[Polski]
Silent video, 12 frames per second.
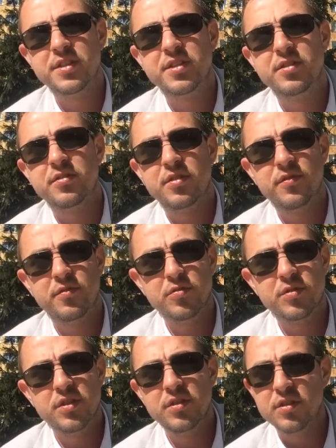że się do tego
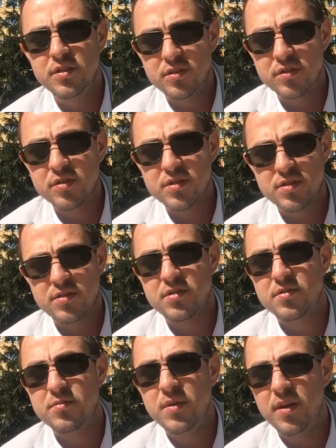wróci, to to jest
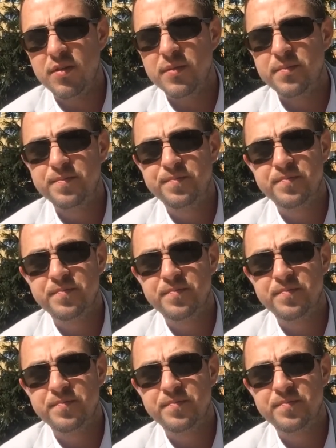zrozumiałe.